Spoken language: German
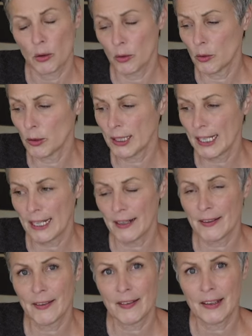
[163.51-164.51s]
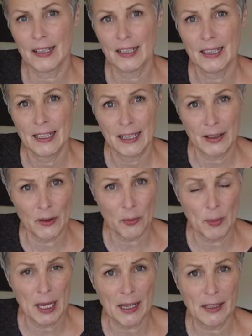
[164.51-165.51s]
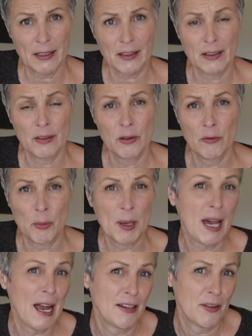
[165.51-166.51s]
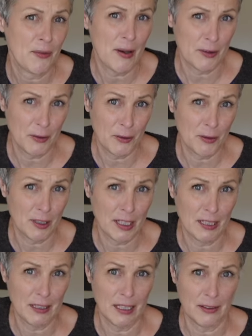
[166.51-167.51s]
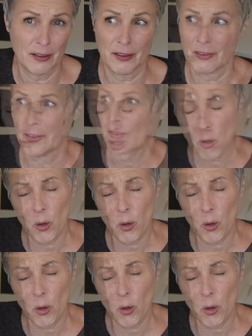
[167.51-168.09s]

und legst sie ins Becken, wo bereits Wasser drin ist.